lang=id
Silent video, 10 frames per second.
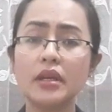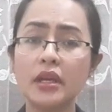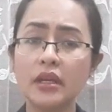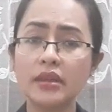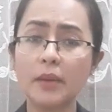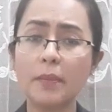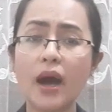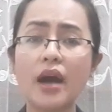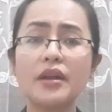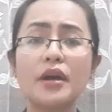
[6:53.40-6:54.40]

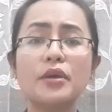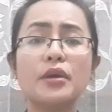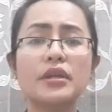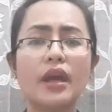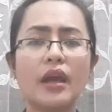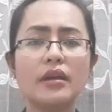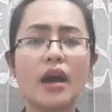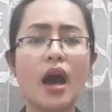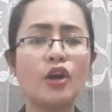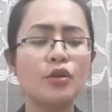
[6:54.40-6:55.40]
itepana doni
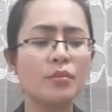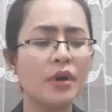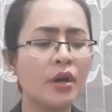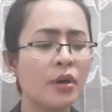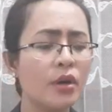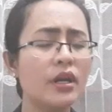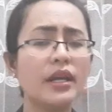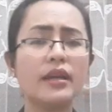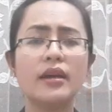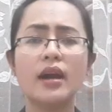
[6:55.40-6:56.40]
enda anu
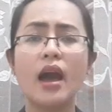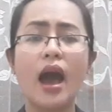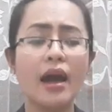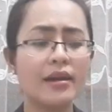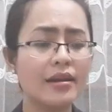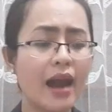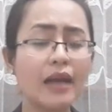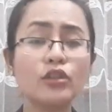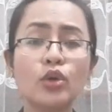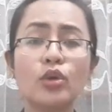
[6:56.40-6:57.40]
moholi
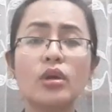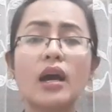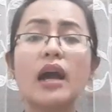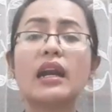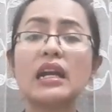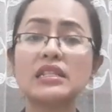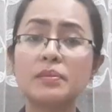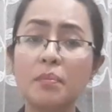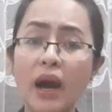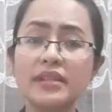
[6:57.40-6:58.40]
ratur
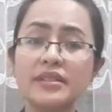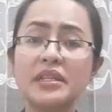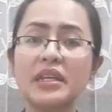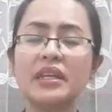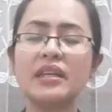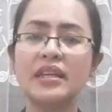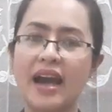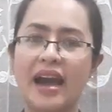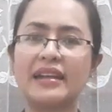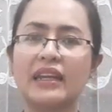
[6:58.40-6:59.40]
ras banci
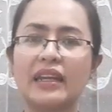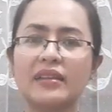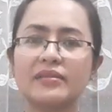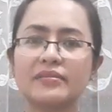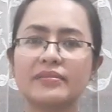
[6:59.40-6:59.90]
iiani